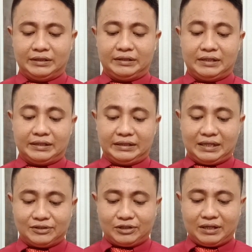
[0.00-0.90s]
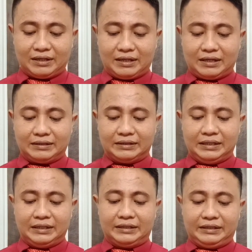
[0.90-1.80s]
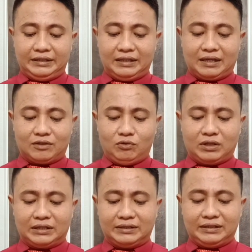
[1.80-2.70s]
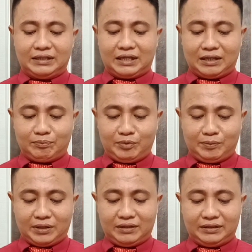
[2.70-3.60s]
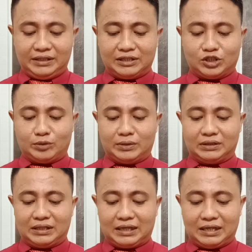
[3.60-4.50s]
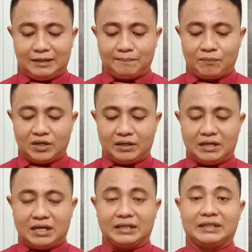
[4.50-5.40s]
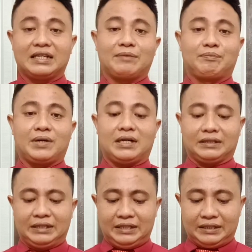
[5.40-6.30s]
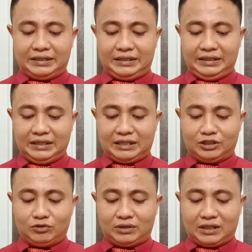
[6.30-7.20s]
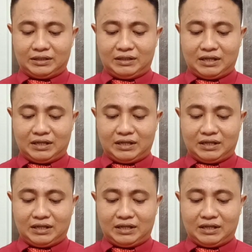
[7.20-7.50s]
tidak dilaksanakan dilakukan tindakan pemberhentian sementara dan dapat dilanjutkan